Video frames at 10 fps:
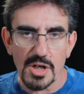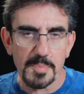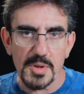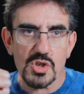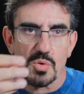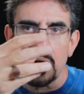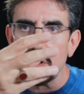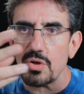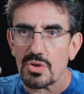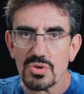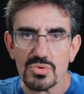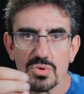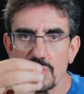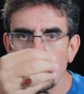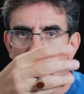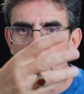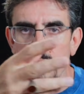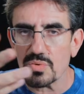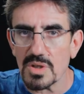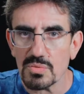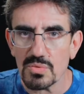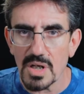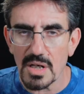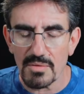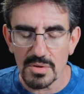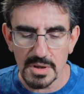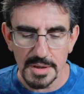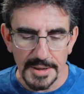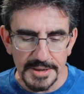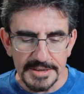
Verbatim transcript: L'arpeggio è un accordo con le note suonate una alla volta.